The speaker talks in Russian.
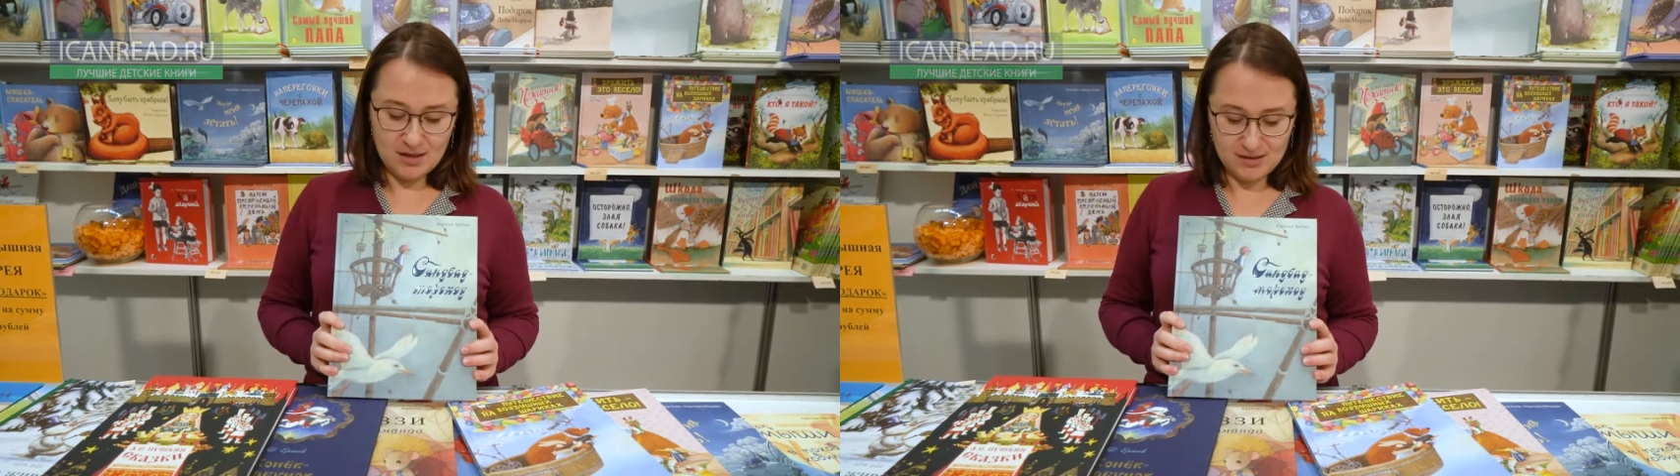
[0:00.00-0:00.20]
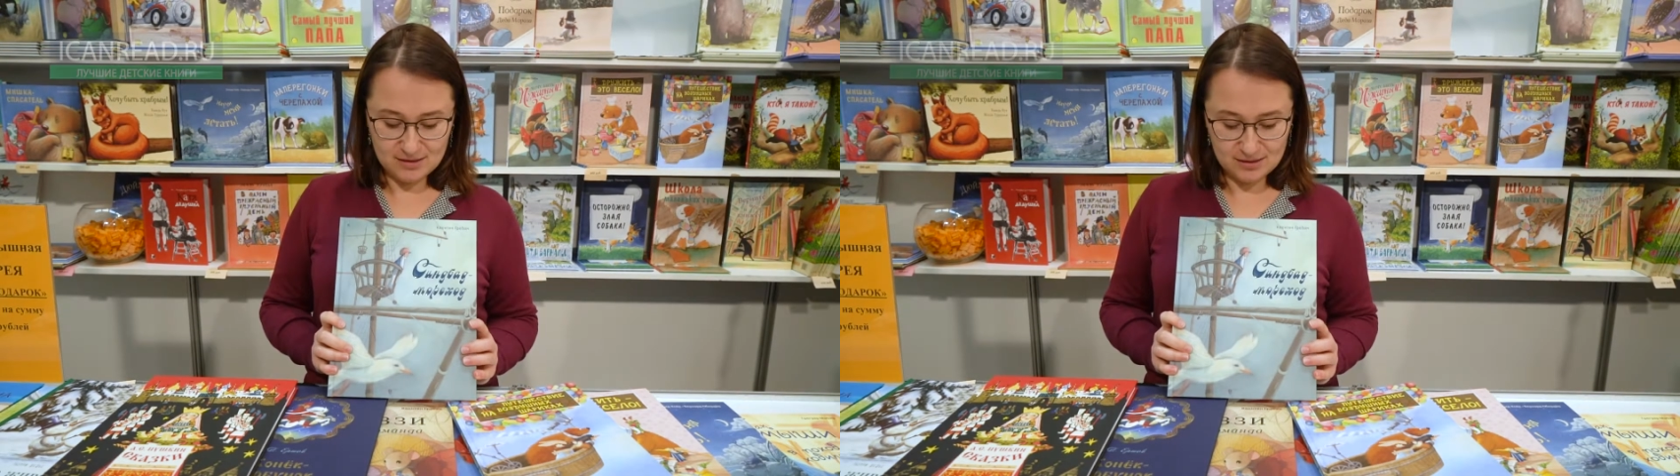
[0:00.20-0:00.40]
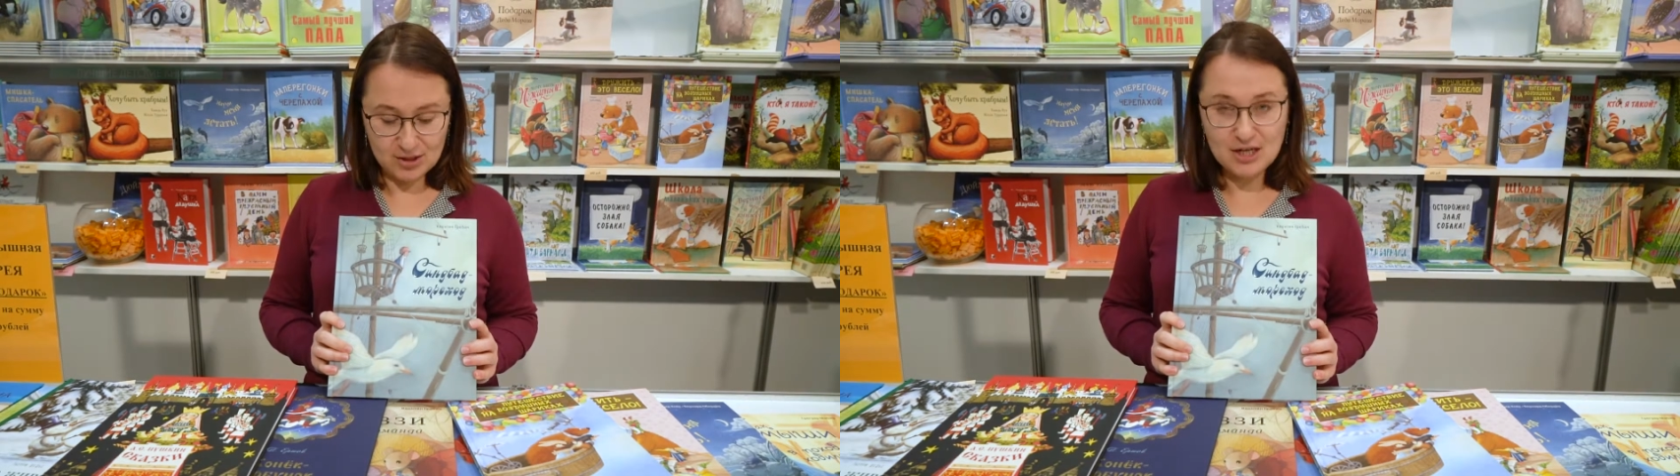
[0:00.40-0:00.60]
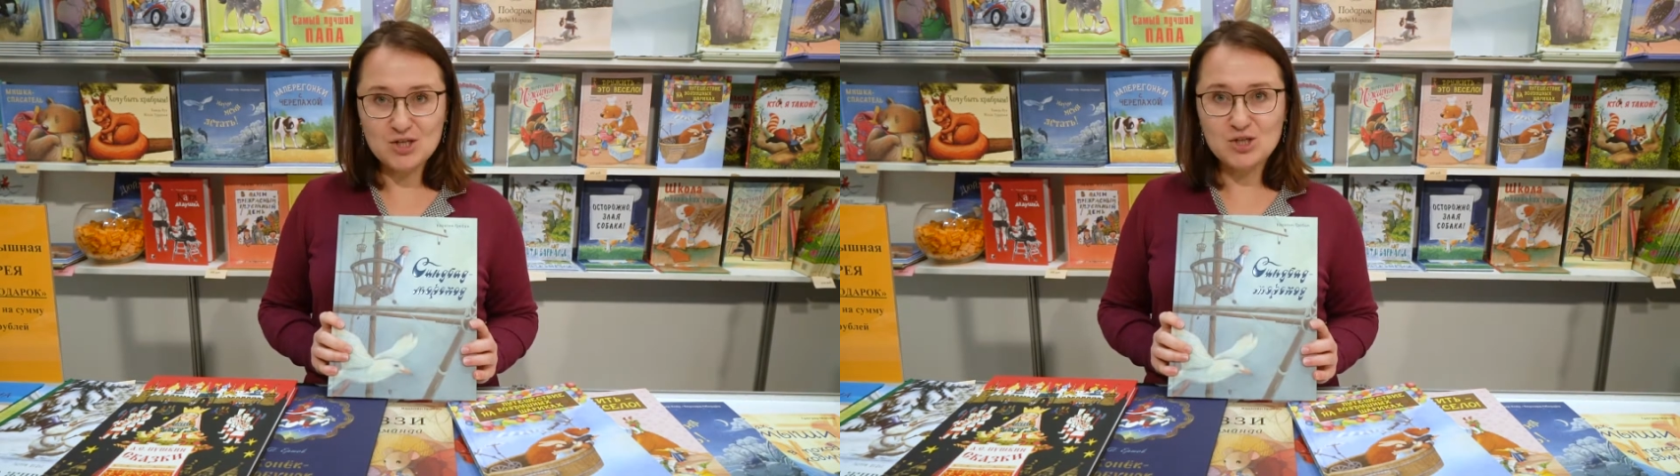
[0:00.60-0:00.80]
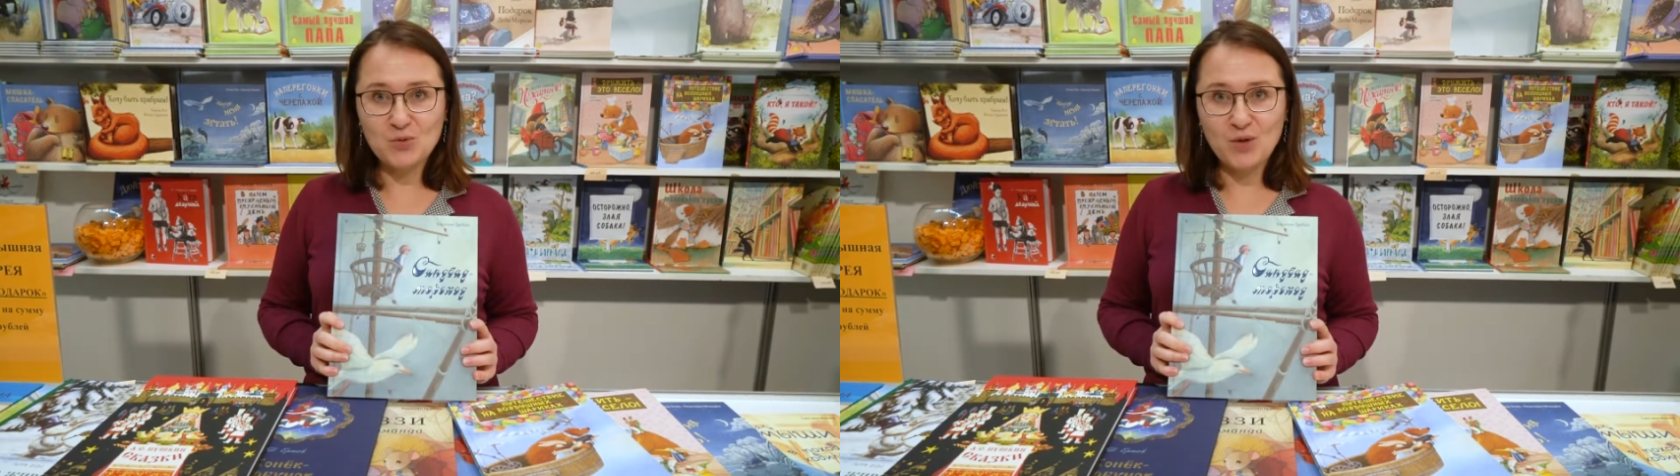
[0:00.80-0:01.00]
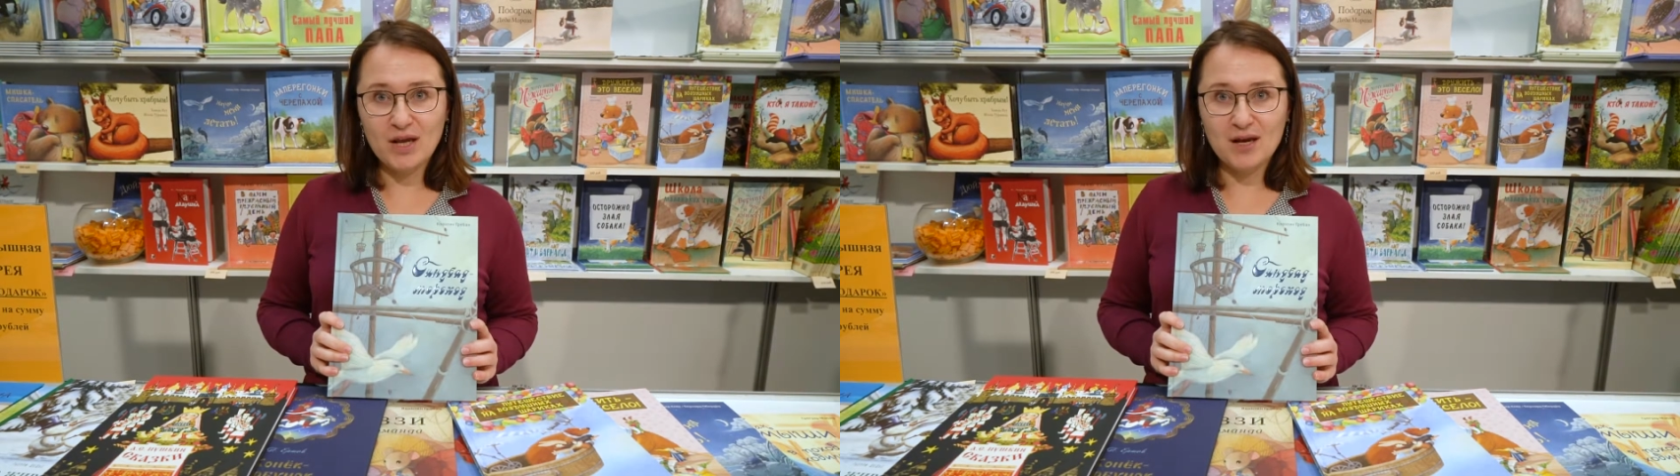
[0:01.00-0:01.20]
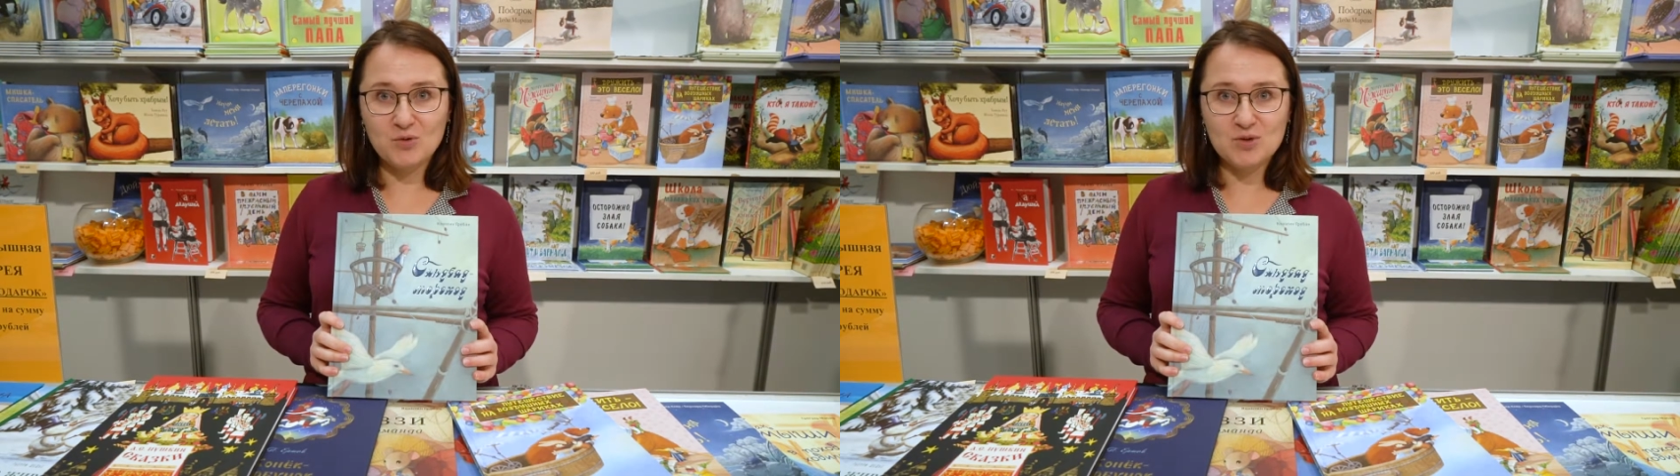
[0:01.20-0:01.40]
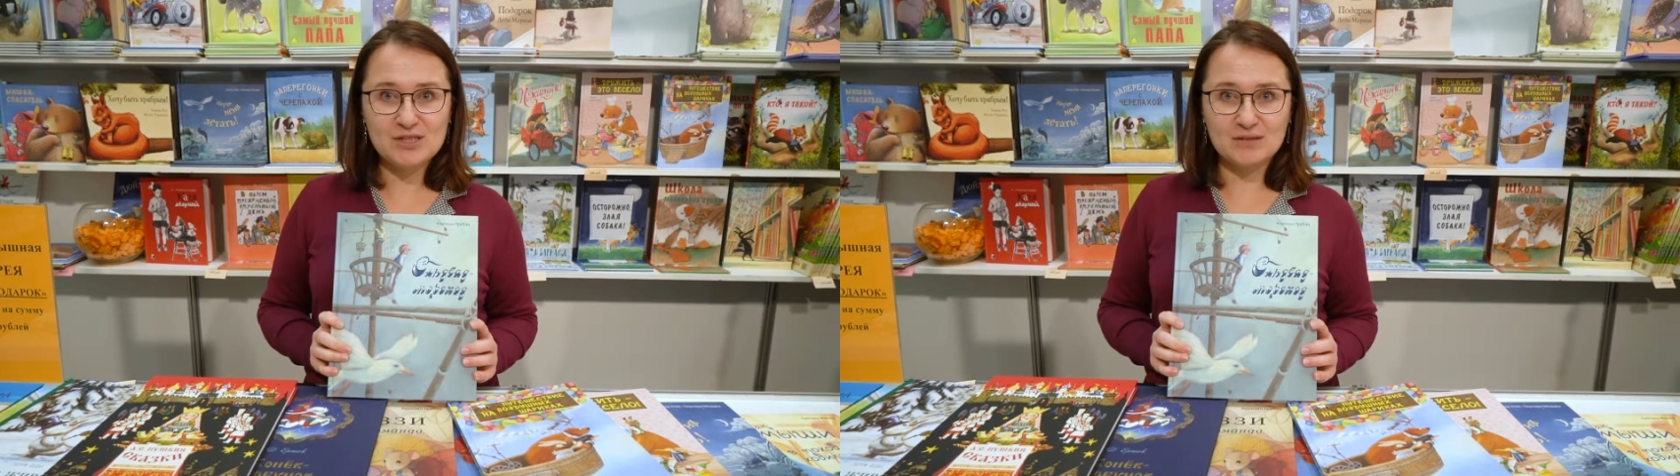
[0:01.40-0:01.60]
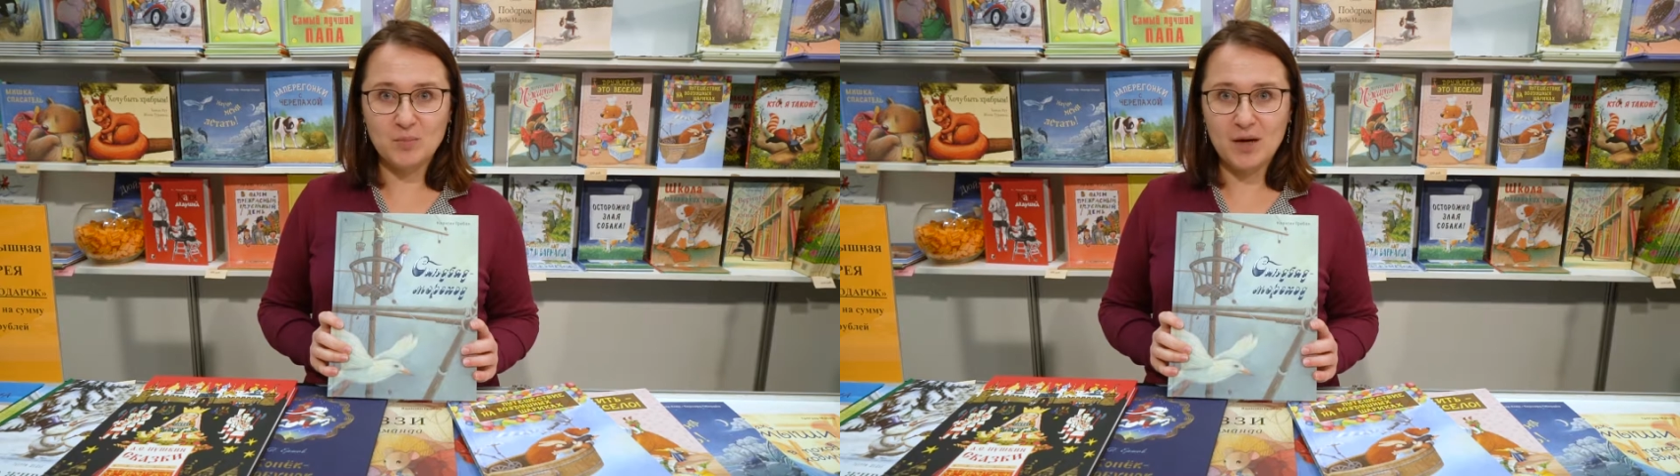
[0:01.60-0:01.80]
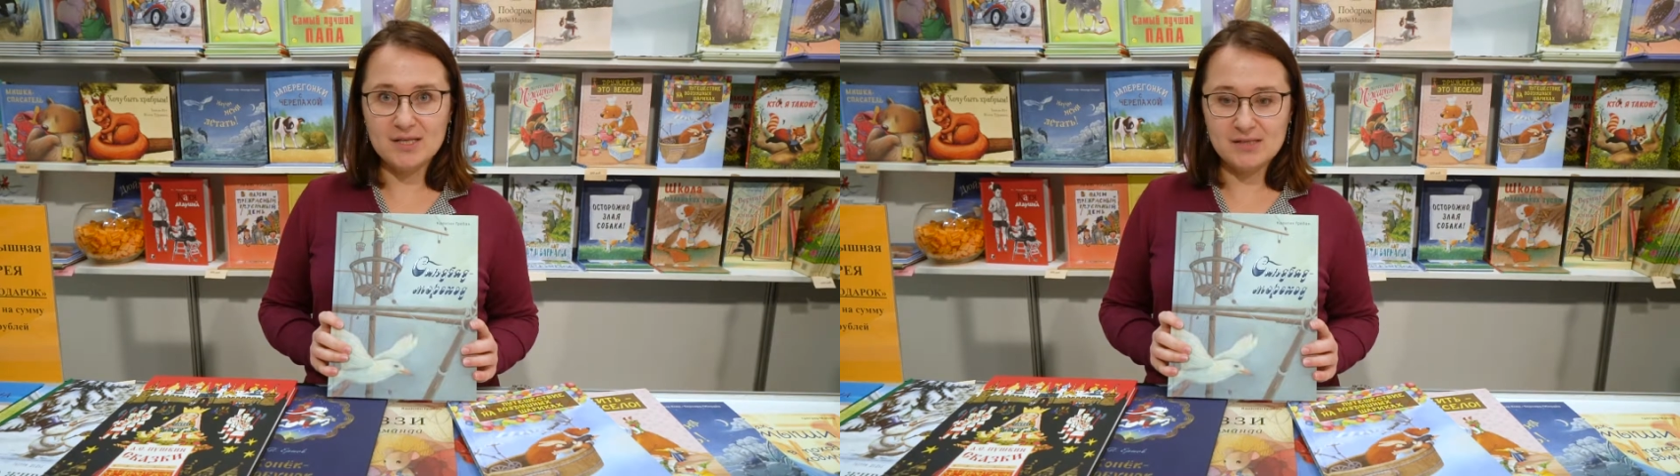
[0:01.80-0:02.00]
Э, три истории о
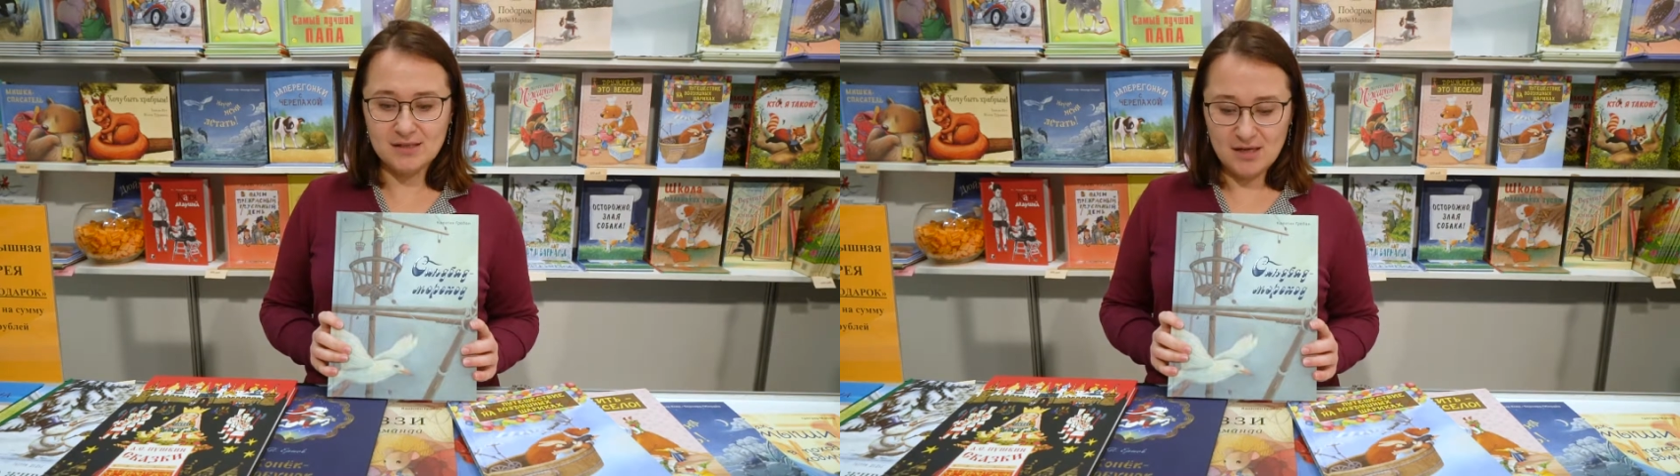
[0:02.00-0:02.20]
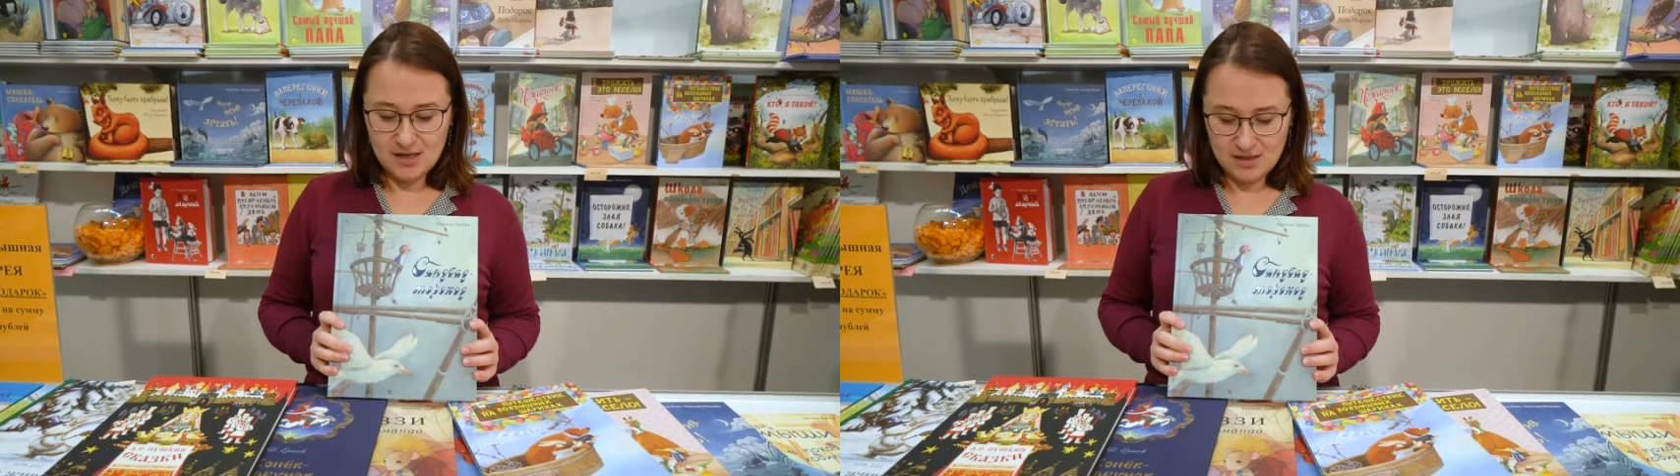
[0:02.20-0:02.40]
Синбаде